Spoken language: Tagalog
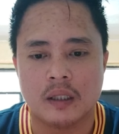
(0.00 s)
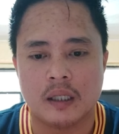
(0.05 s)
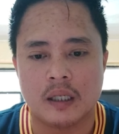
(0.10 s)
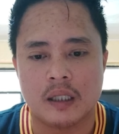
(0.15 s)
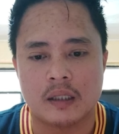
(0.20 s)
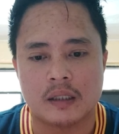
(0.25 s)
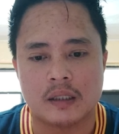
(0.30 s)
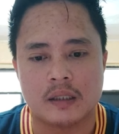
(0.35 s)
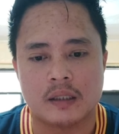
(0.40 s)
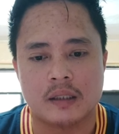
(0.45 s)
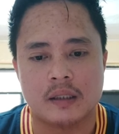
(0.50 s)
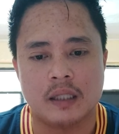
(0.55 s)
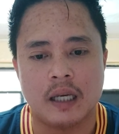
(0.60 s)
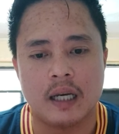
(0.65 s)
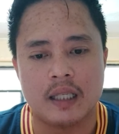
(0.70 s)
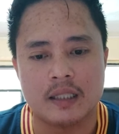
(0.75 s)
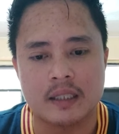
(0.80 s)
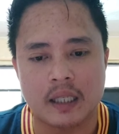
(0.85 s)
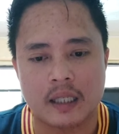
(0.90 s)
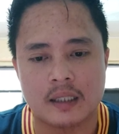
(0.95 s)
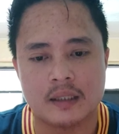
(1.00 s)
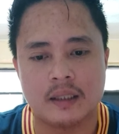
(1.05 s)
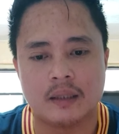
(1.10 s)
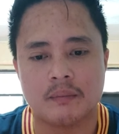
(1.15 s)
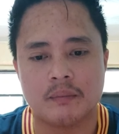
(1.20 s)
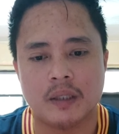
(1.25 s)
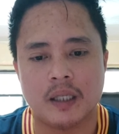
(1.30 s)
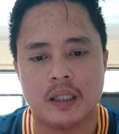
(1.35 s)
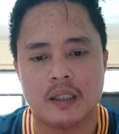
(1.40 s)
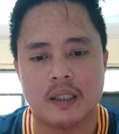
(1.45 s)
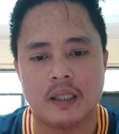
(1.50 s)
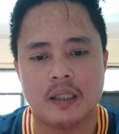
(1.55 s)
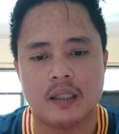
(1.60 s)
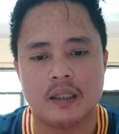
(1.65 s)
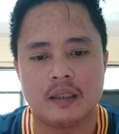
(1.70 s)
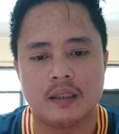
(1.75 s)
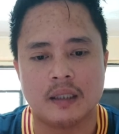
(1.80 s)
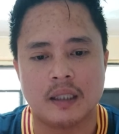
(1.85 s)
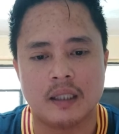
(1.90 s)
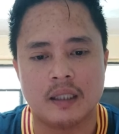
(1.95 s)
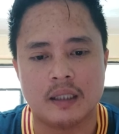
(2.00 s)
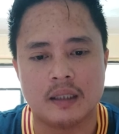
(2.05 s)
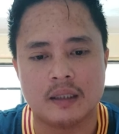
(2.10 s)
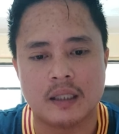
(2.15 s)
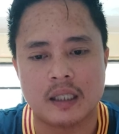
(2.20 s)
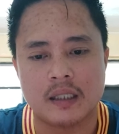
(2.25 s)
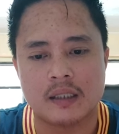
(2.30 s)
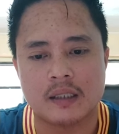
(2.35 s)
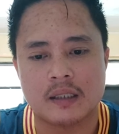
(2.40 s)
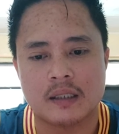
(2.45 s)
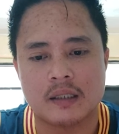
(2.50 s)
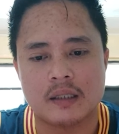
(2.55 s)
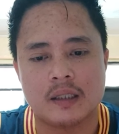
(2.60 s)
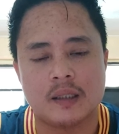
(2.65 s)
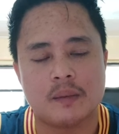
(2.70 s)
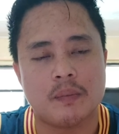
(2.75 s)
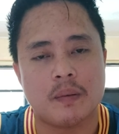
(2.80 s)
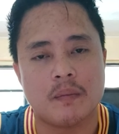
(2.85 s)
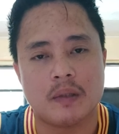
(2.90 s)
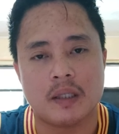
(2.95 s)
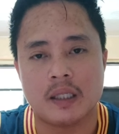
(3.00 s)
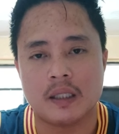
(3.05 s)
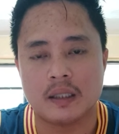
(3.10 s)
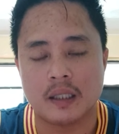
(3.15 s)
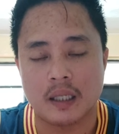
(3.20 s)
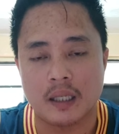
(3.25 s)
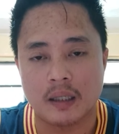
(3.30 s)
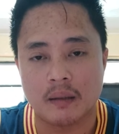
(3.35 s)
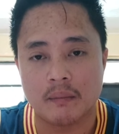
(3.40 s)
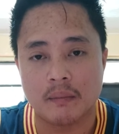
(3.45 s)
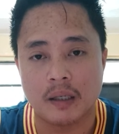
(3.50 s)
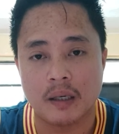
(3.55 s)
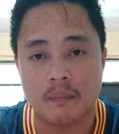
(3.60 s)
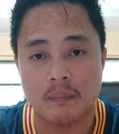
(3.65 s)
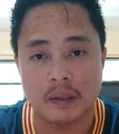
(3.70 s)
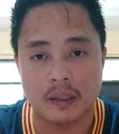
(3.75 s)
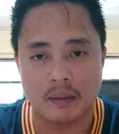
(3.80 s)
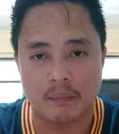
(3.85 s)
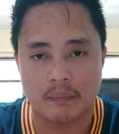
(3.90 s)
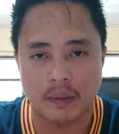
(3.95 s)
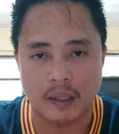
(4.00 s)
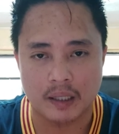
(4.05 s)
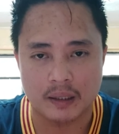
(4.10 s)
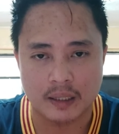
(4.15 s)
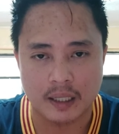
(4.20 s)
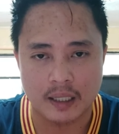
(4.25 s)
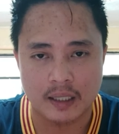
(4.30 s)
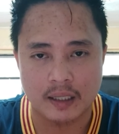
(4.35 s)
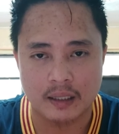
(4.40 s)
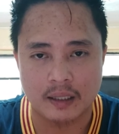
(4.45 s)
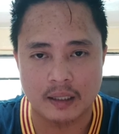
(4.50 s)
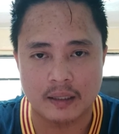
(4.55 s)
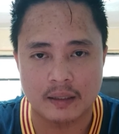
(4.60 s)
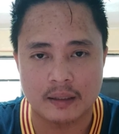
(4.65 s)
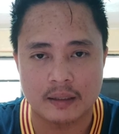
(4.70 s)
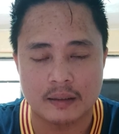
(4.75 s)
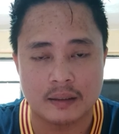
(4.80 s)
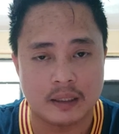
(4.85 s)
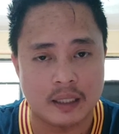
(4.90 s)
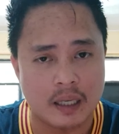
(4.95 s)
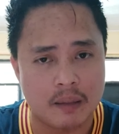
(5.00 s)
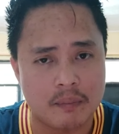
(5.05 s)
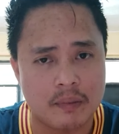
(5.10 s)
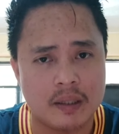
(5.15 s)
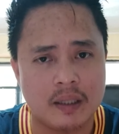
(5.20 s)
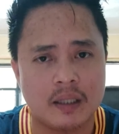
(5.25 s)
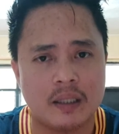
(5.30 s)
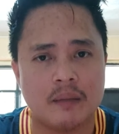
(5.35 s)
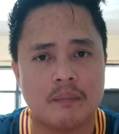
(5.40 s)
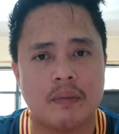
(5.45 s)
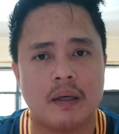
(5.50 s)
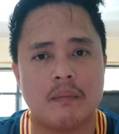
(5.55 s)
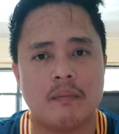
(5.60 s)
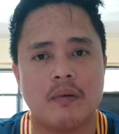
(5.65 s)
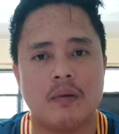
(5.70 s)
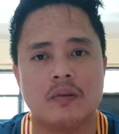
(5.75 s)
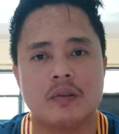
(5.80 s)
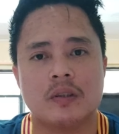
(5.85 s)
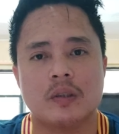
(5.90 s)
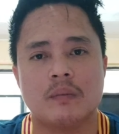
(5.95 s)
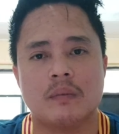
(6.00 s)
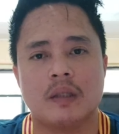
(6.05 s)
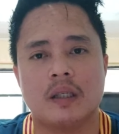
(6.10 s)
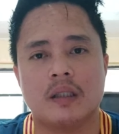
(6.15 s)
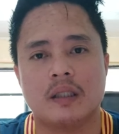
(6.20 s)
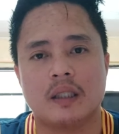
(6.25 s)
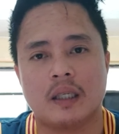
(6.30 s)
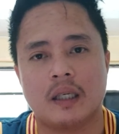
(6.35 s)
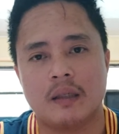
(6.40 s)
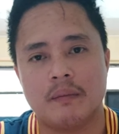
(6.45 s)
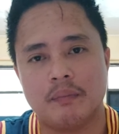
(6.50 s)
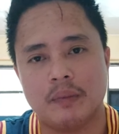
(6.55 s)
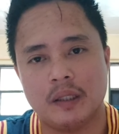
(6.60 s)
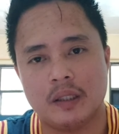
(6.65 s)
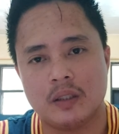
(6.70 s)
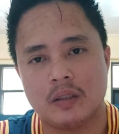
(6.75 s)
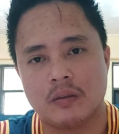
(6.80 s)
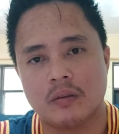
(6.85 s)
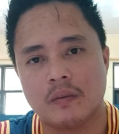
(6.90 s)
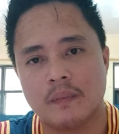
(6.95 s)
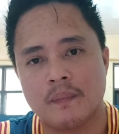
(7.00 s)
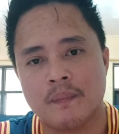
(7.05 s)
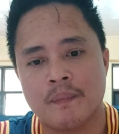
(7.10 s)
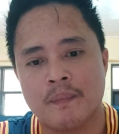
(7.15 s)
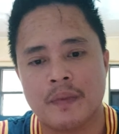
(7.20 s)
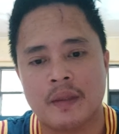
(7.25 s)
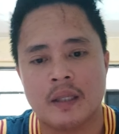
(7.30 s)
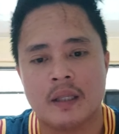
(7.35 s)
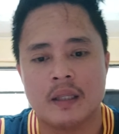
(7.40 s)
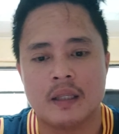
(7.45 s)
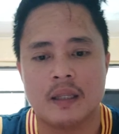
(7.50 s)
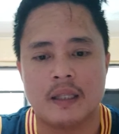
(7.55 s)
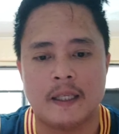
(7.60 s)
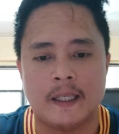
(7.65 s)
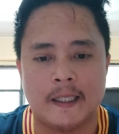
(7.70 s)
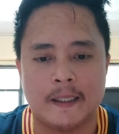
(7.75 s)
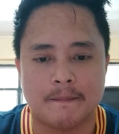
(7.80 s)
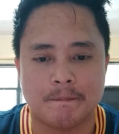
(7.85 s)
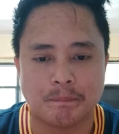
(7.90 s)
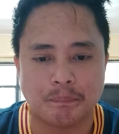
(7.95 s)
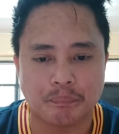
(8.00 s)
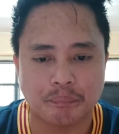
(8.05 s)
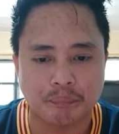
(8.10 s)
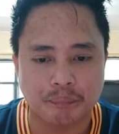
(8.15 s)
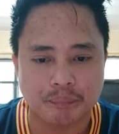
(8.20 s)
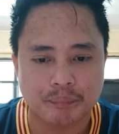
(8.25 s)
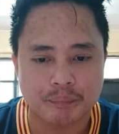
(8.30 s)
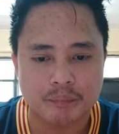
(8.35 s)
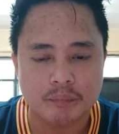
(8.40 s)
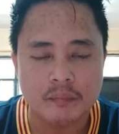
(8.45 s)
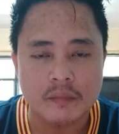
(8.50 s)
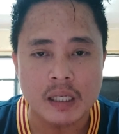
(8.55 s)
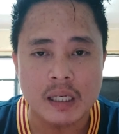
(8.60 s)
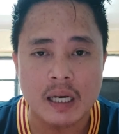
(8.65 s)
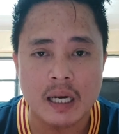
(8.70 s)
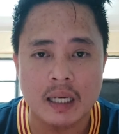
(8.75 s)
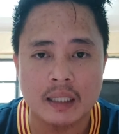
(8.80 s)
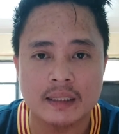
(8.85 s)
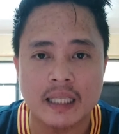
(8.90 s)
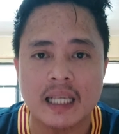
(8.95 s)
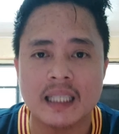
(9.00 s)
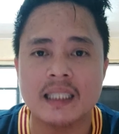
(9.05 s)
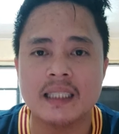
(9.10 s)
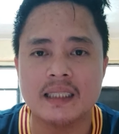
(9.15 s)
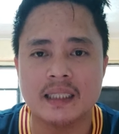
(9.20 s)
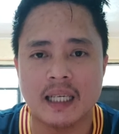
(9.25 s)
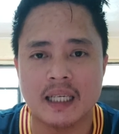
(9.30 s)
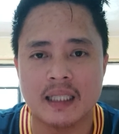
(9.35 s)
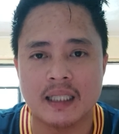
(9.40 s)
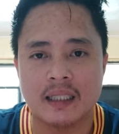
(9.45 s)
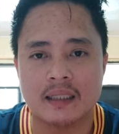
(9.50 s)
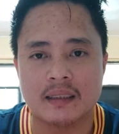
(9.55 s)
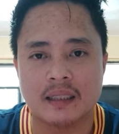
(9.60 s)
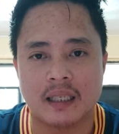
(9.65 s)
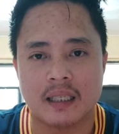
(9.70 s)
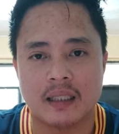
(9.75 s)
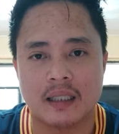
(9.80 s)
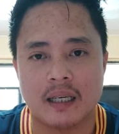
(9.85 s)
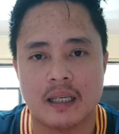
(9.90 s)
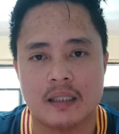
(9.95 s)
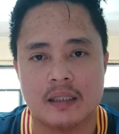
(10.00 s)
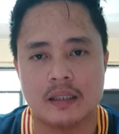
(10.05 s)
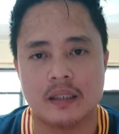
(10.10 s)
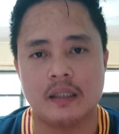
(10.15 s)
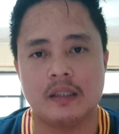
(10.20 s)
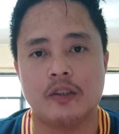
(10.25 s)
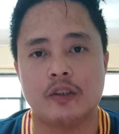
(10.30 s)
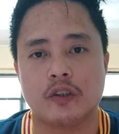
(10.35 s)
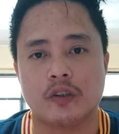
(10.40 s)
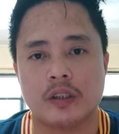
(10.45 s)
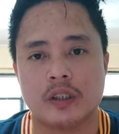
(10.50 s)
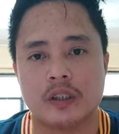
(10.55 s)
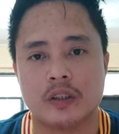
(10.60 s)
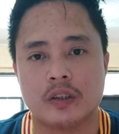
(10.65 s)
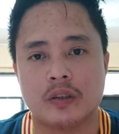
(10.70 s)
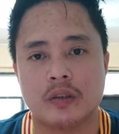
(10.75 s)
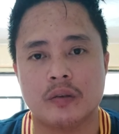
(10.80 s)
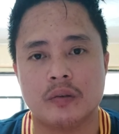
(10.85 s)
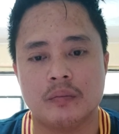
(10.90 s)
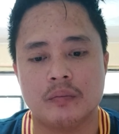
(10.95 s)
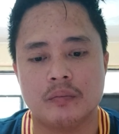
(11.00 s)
at dahil sa kanyang biyaya nangaligtas sa pamagitan ng mga panampalataya sinabi yan ni Pablo sa mga taga-Episo na ang tanging daan lang talaga ay si Yesu Kristo